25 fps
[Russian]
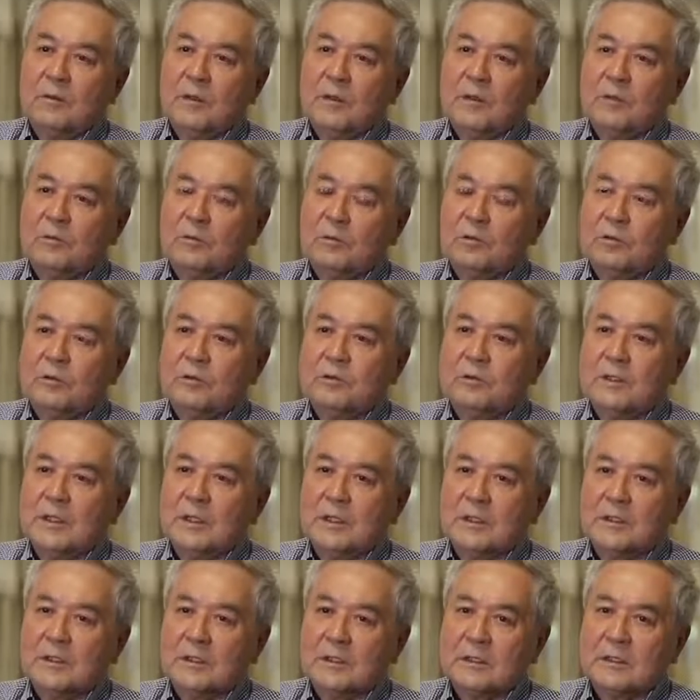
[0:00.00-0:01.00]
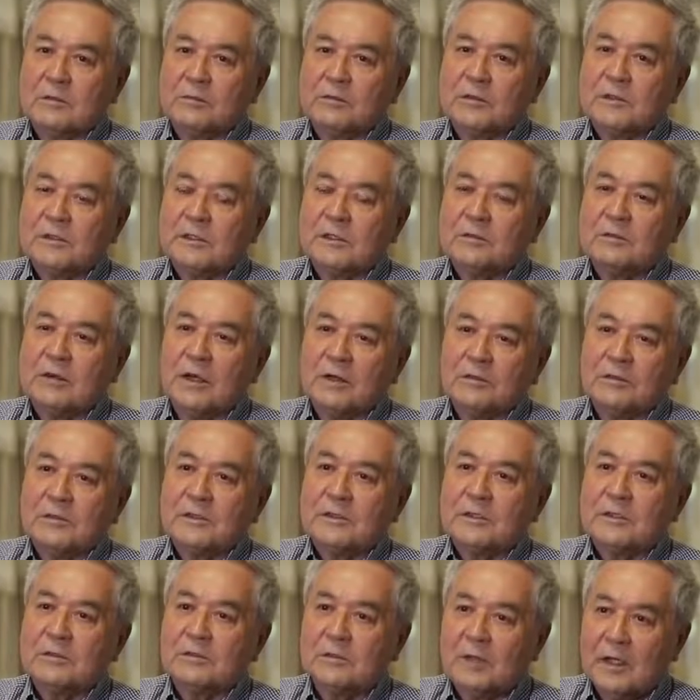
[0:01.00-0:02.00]
мы будем делать, это фестиваль
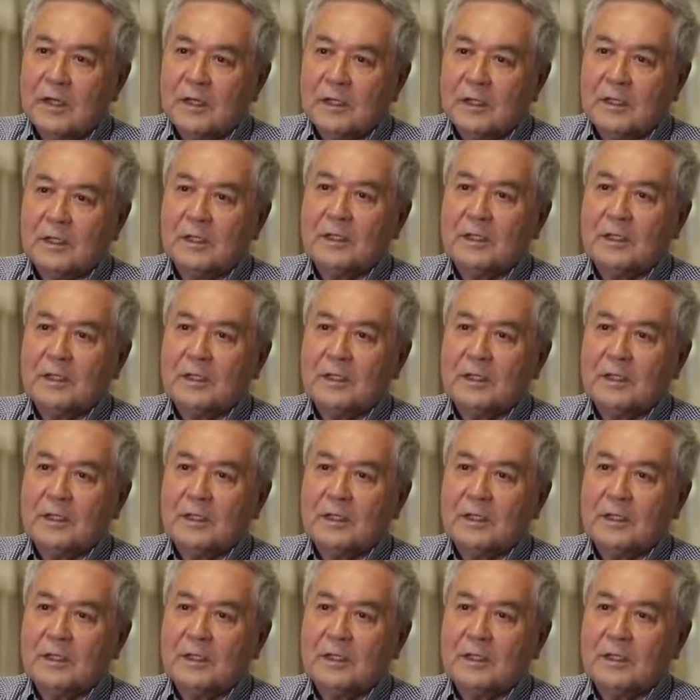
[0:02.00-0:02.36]
фестивалей,